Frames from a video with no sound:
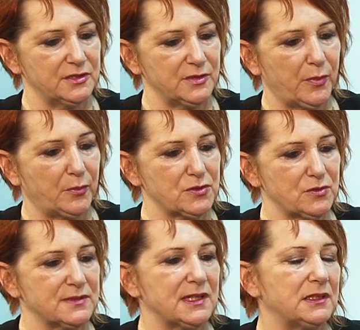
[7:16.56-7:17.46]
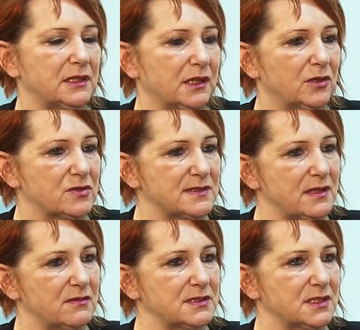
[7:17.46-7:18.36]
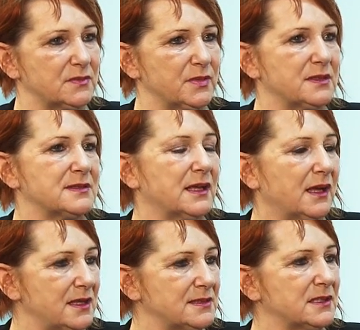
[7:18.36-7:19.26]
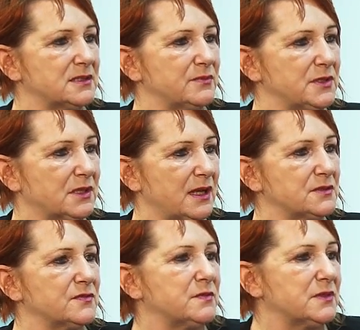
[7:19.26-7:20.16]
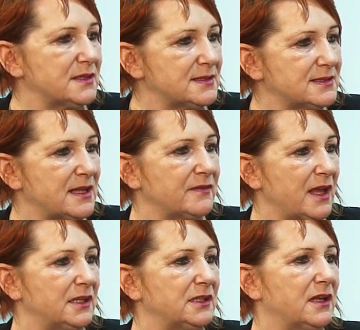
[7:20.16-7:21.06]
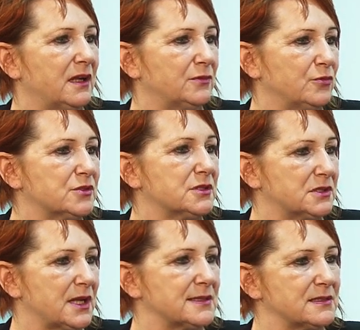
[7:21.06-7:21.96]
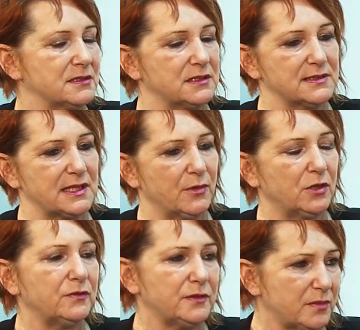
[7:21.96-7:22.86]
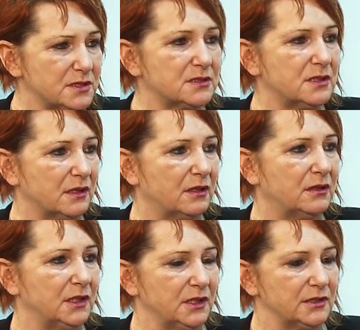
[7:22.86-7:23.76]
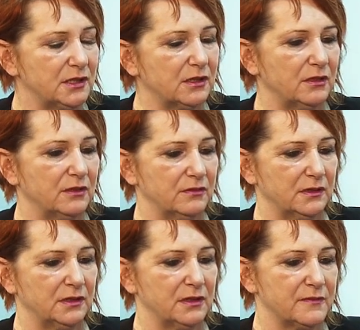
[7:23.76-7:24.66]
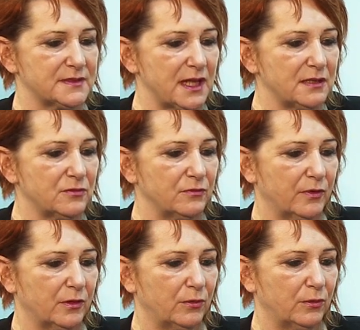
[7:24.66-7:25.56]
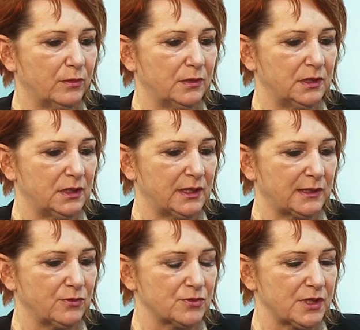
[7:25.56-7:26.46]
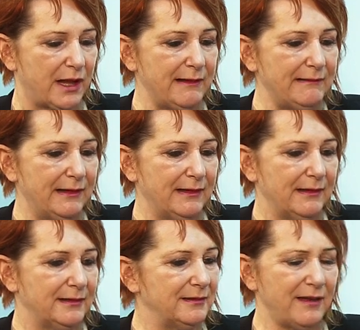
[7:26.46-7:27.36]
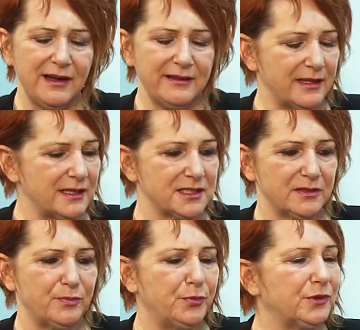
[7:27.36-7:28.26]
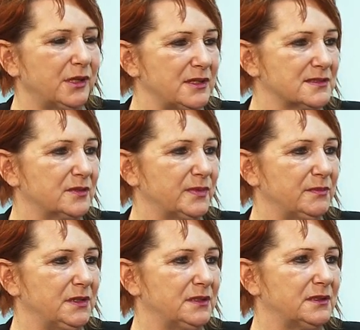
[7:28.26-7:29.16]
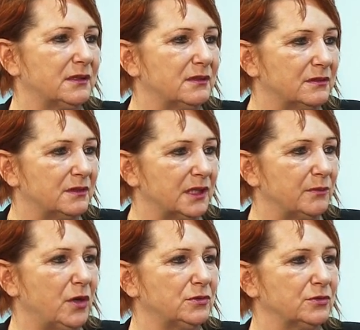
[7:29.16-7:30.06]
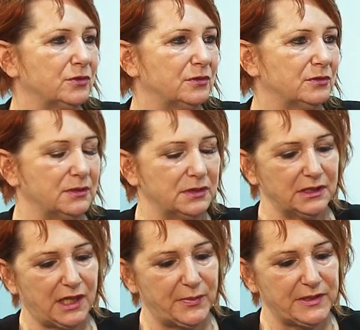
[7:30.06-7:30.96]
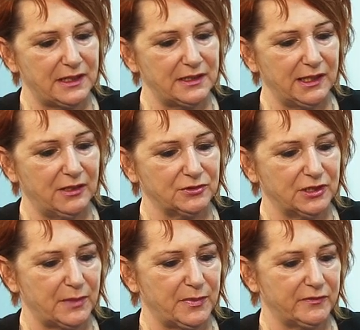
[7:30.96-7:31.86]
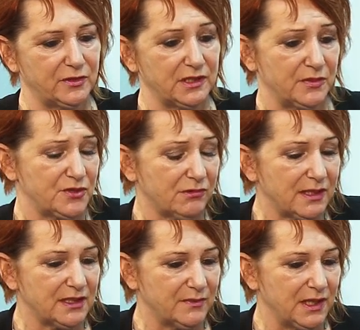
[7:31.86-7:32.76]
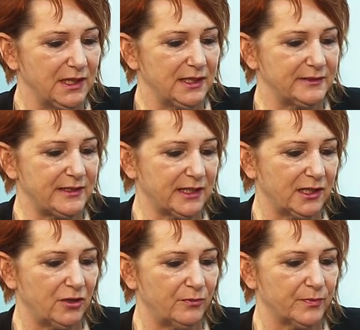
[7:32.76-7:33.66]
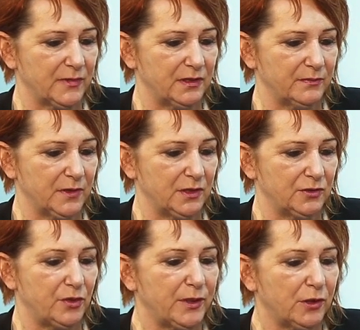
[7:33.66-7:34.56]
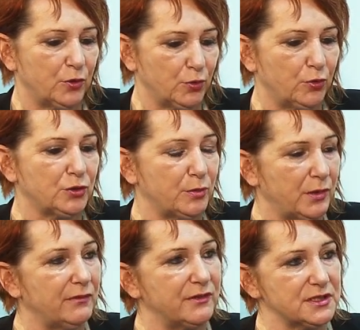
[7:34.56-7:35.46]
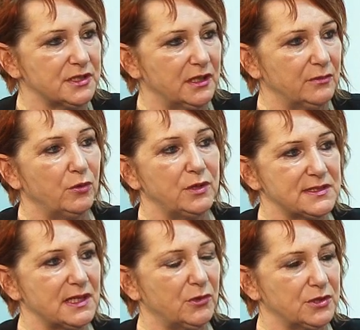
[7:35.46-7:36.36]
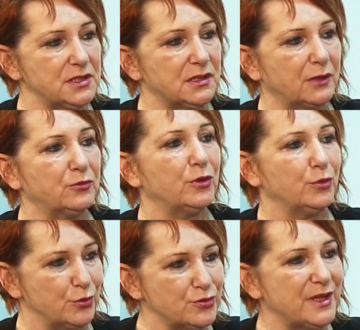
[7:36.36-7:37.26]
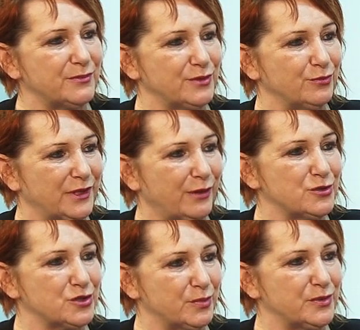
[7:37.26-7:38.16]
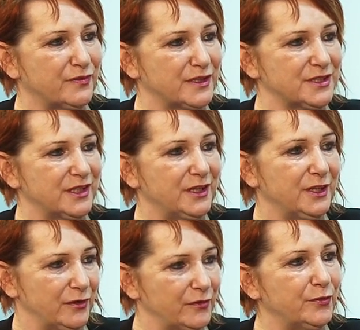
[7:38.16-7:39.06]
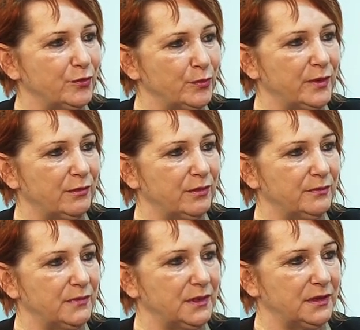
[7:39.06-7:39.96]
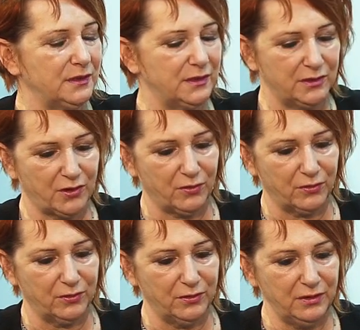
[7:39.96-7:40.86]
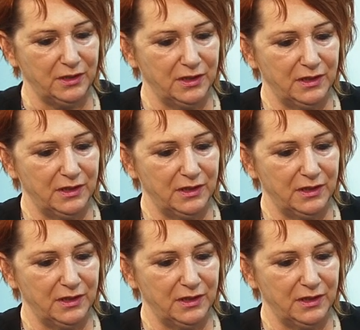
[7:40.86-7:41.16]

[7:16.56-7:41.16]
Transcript: żeby po prostu ceny takie rosnące, żeby zachęcać mieszkańców, żeby nie stawiali na dłuższy czas tych samochodów i to będzie tylko, tylko w centrum, wokół ratusza. E, ale na razie, póki nie zrobimy tego remontu e, kapitalnego, to na pewno nie. Przykładem takiego e, dobrego ruchu to była właśnie ulica Morcinka, którą już nam się udało zrobić właśnie w ubiegłym roku